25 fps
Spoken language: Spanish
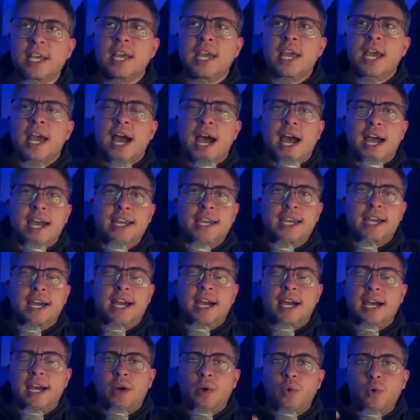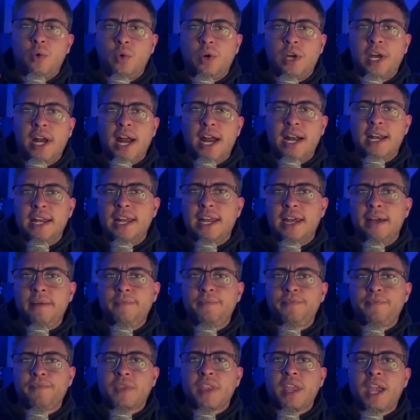a, Ucrania
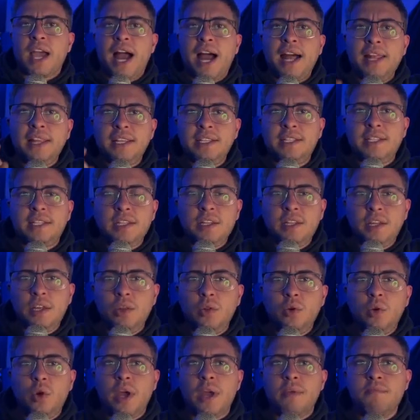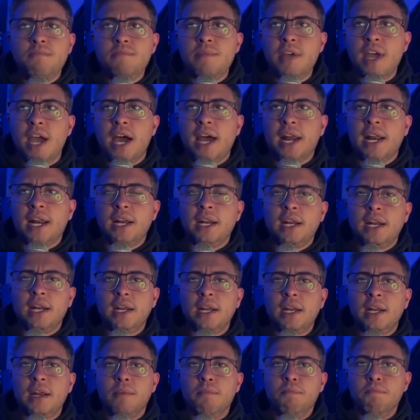ha decidido enviar
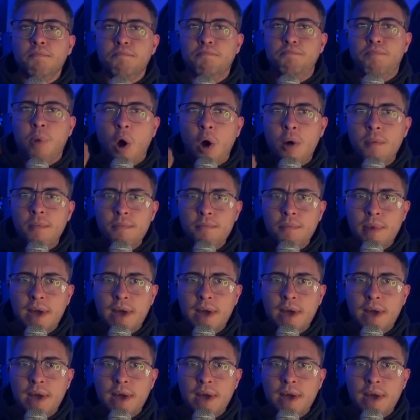bombas